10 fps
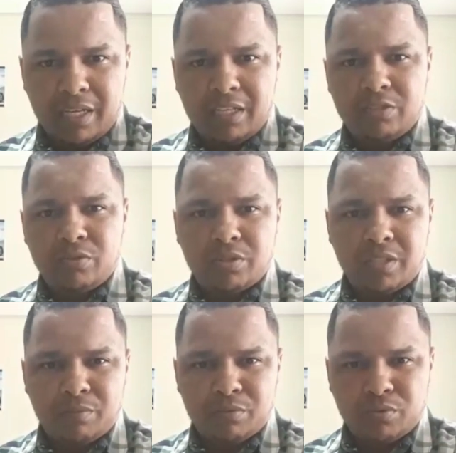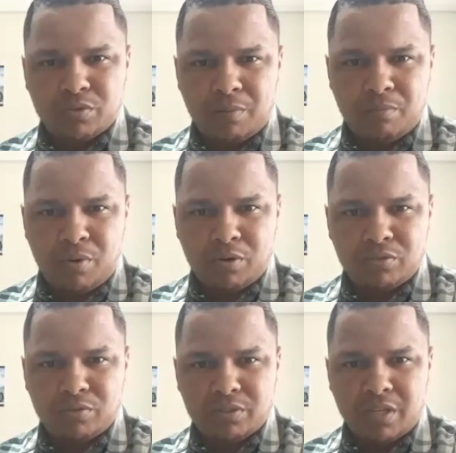desde os tempos dos
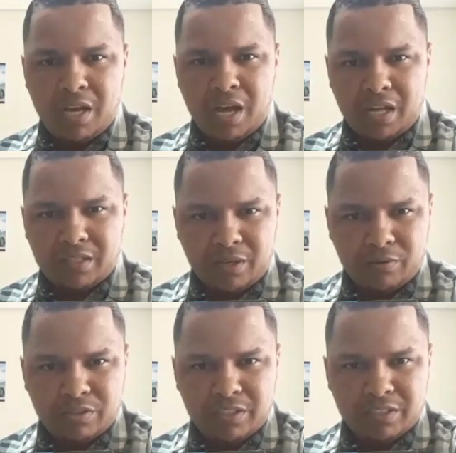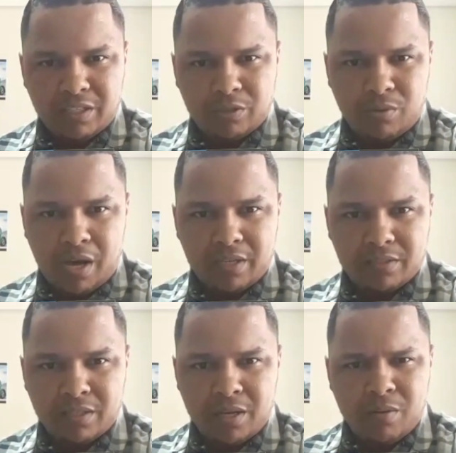apóstolos até os dias
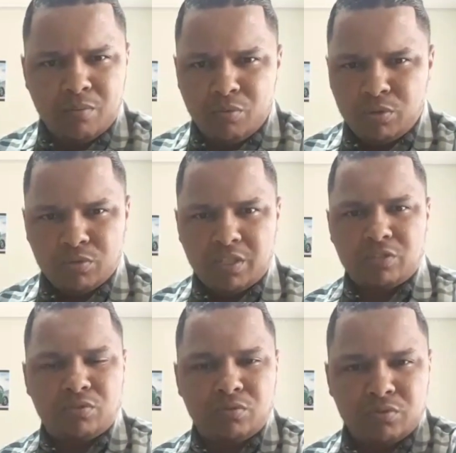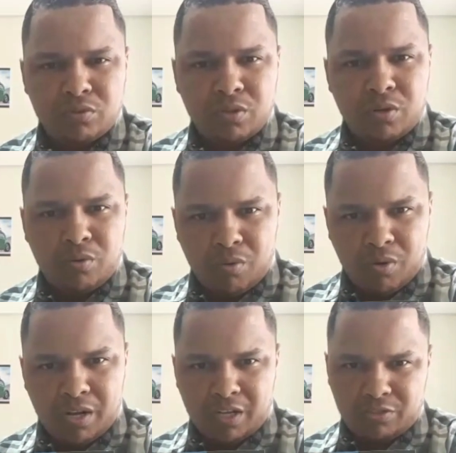atuais muitos assuntos
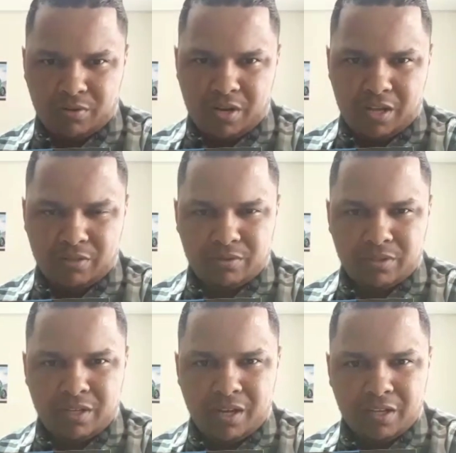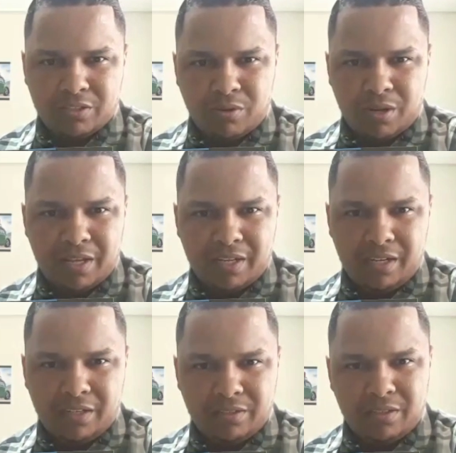correlacionados à história da
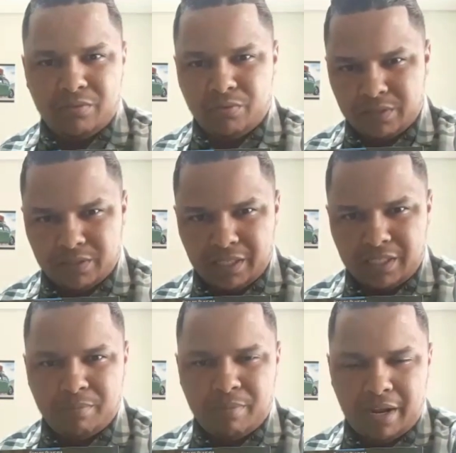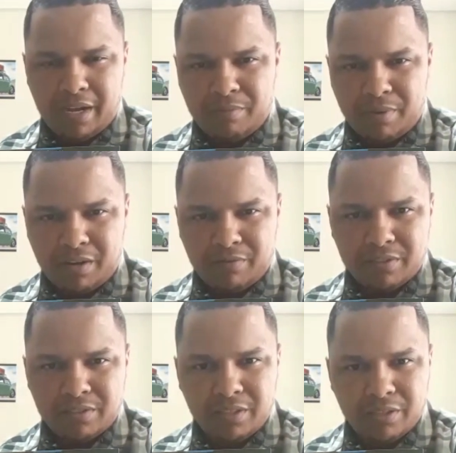igreja. Você que prega a palavra
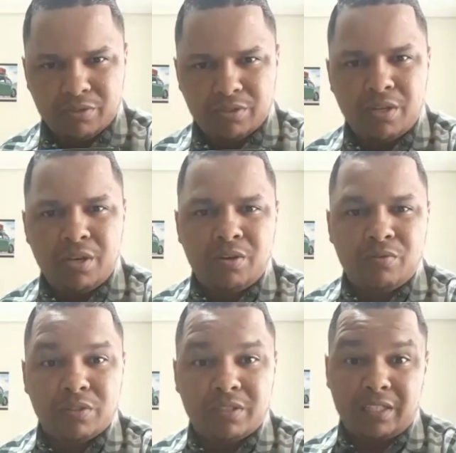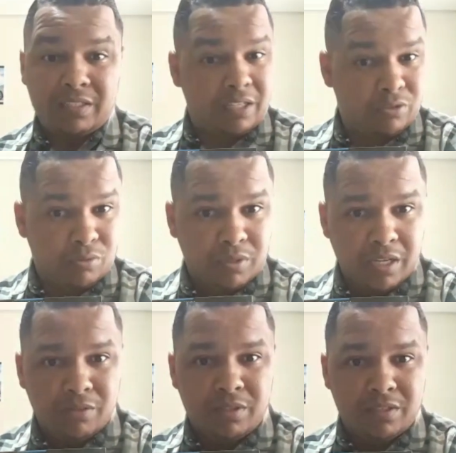de Deus, você que está
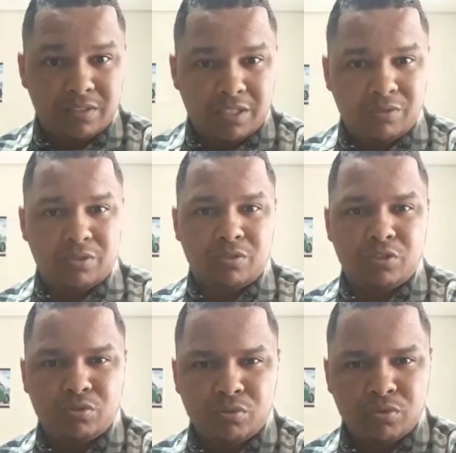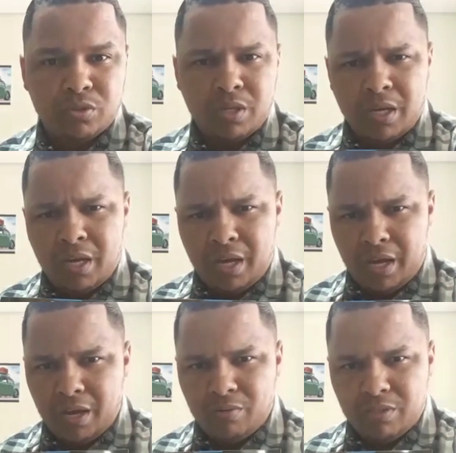estudando, iniciando seus estudos,
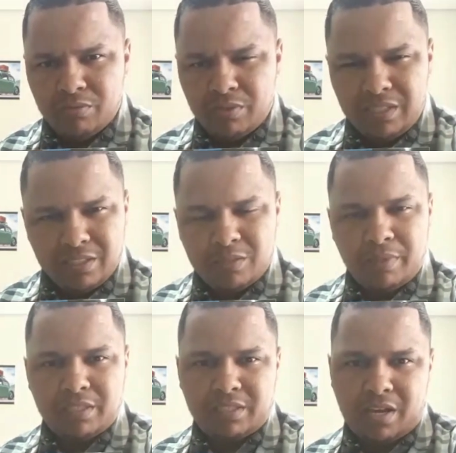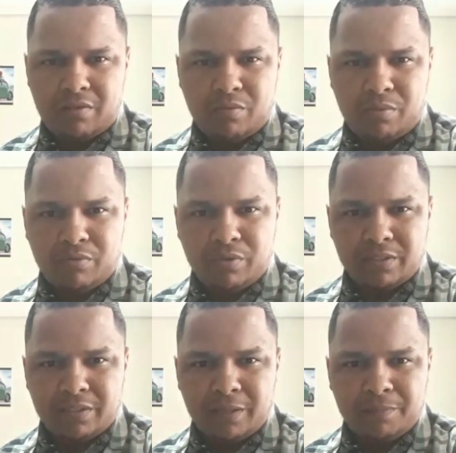é um livro indispensável para
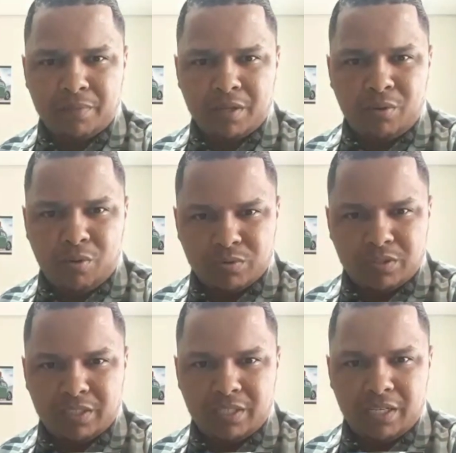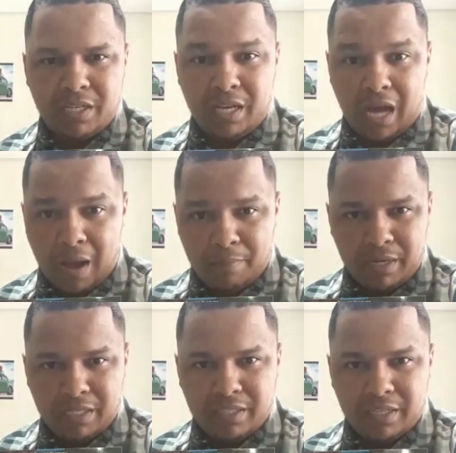você conseguir
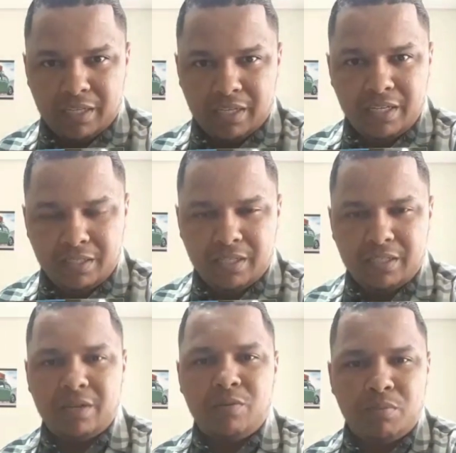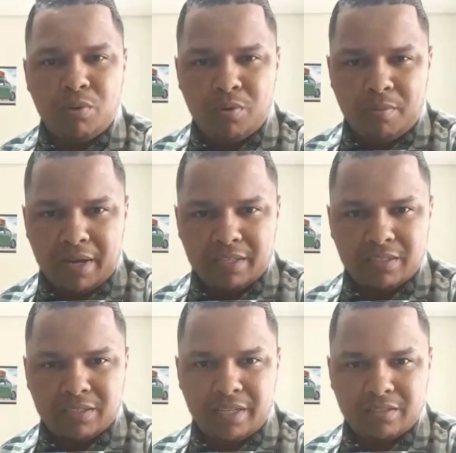aprender, entender um pouco
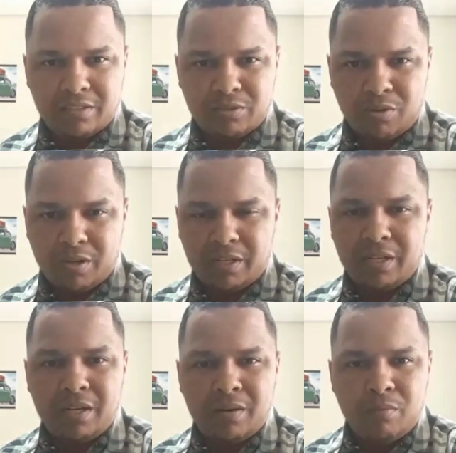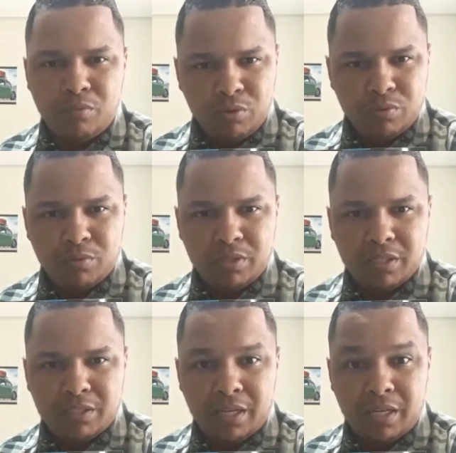mais desta história muito
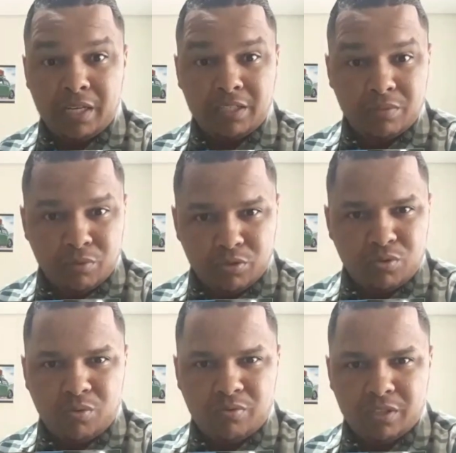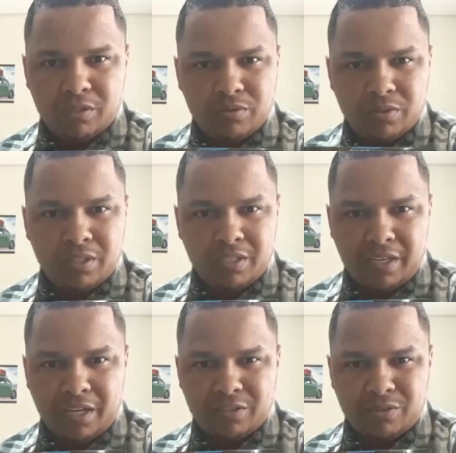bonita e de muitos conflitos
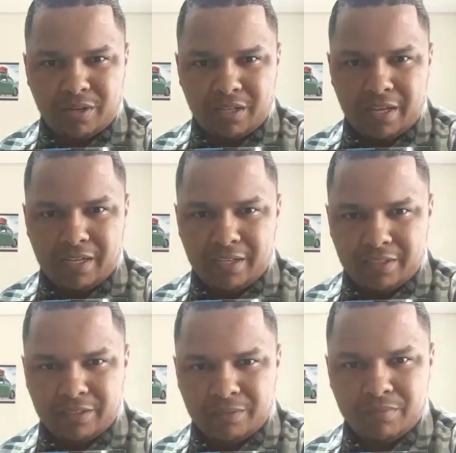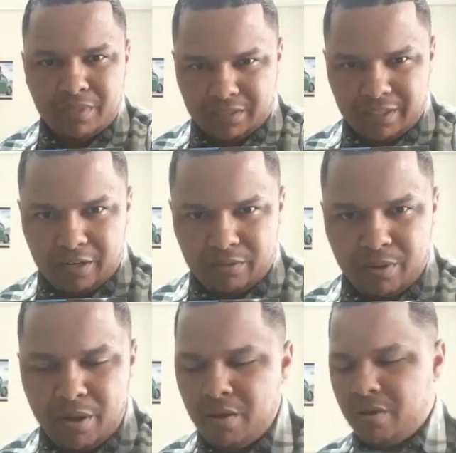que é a história da igreja, tá
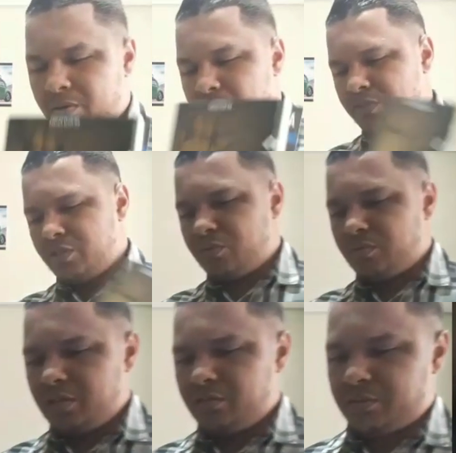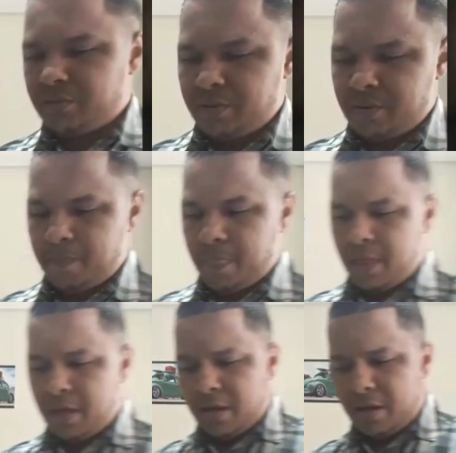certo? O segundo livro
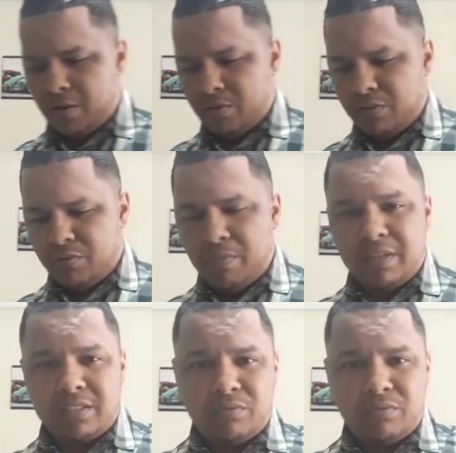é um livro mais